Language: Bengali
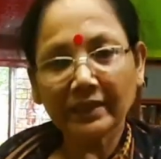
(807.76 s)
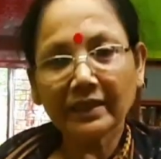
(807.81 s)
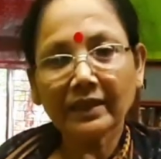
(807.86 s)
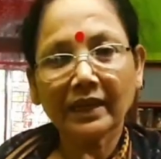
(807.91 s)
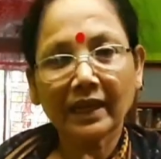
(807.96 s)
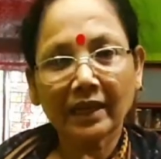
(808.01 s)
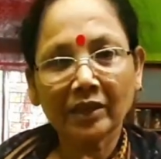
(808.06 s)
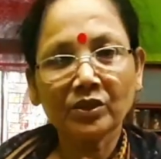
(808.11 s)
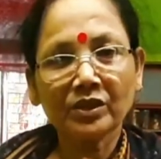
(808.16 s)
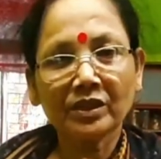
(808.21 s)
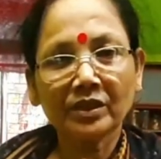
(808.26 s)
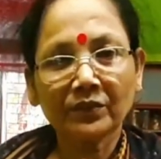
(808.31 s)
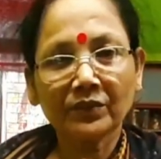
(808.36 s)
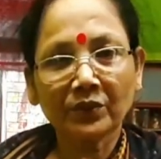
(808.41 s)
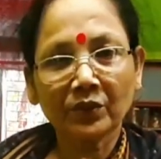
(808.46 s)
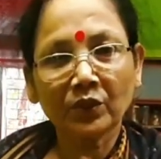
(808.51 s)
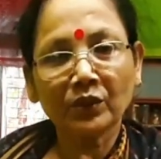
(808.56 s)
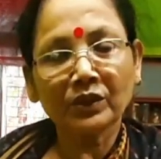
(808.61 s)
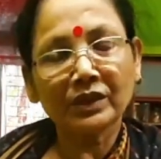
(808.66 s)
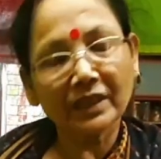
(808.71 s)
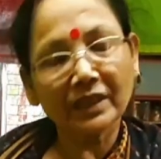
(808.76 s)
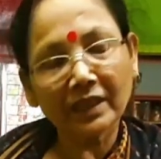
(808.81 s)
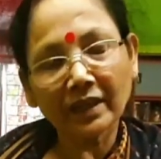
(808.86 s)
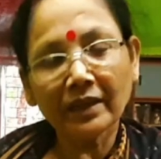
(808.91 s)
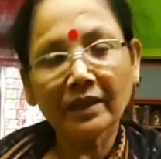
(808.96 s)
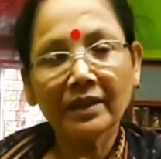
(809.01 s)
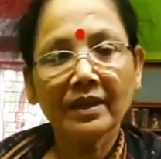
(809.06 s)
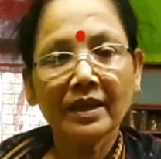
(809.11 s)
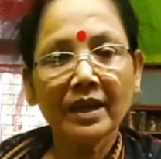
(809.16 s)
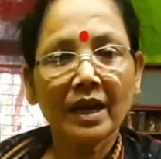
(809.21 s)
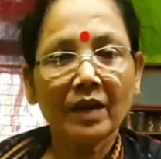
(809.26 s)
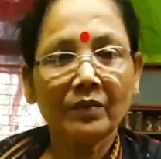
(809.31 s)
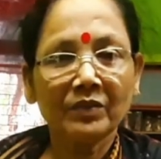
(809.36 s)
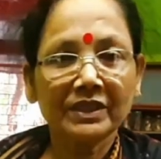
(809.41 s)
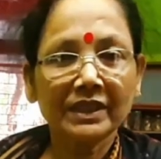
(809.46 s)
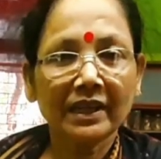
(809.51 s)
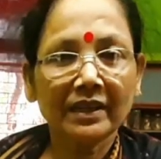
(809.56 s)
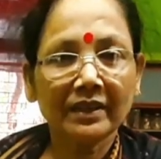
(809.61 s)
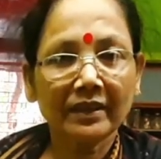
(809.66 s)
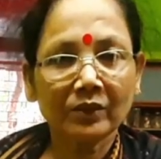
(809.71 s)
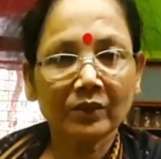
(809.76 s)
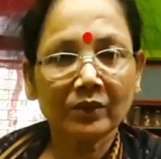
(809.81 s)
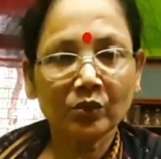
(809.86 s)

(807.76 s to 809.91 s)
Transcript: দিয়ে কালো দিয়ে ফোড়ন দিয়ে আমি ঝালটা